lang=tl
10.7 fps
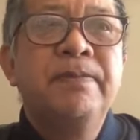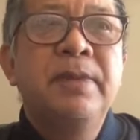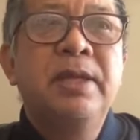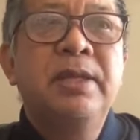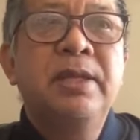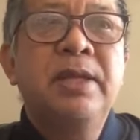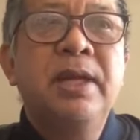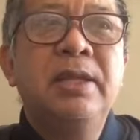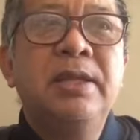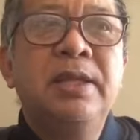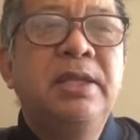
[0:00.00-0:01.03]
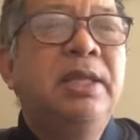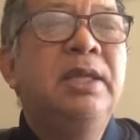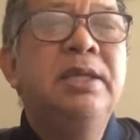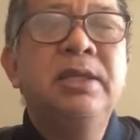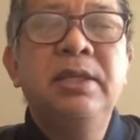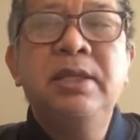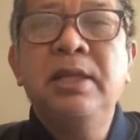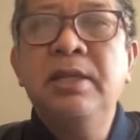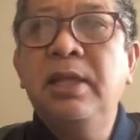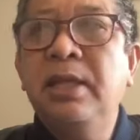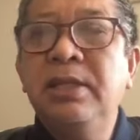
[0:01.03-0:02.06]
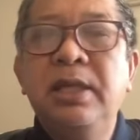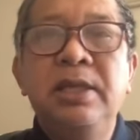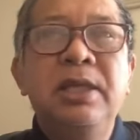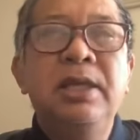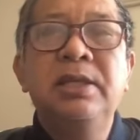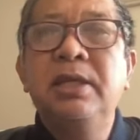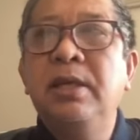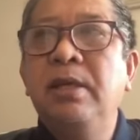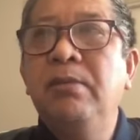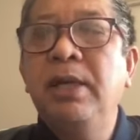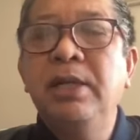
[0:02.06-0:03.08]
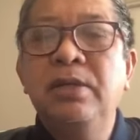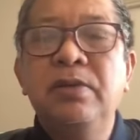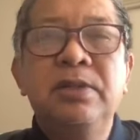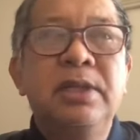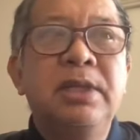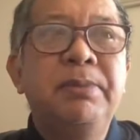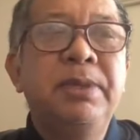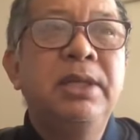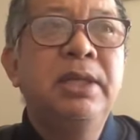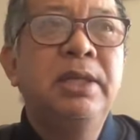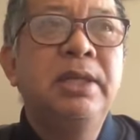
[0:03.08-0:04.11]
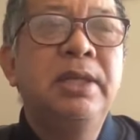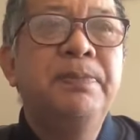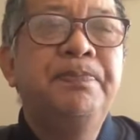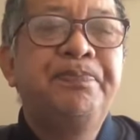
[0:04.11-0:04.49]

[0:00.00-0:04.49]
Natataranta. Hindi nga siya nataranta nga siya. Hindi nga siya umalis doon sa tabi ng ITM